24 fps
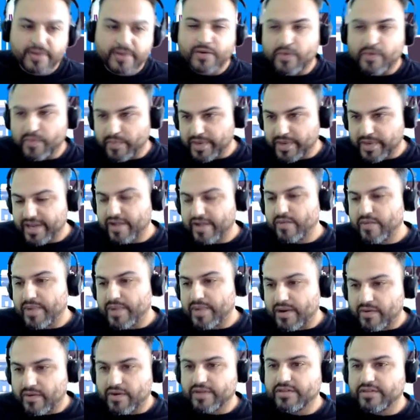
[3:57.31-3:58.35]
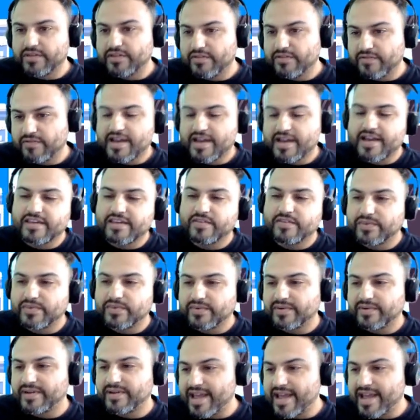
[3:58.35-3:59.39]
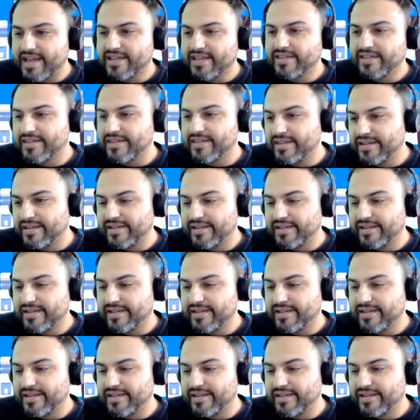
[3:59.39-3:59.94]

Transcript: comprei um pacote de viagem para o Nordeste e